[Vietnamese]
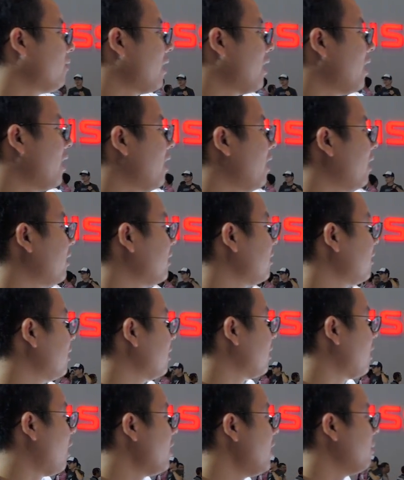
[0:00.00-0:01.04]
và
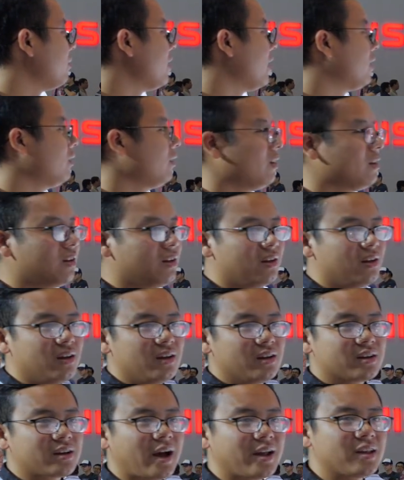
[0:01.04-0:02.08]
có điểm nhấn
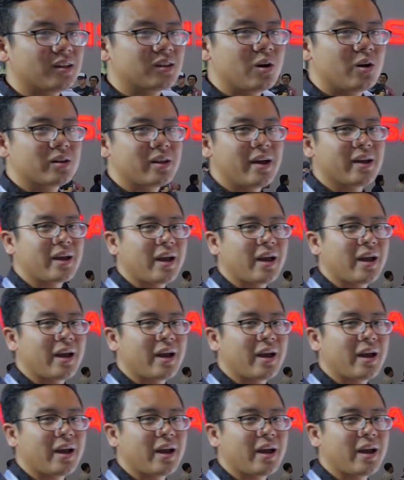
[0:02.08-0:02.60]
cá nhân tôi thấy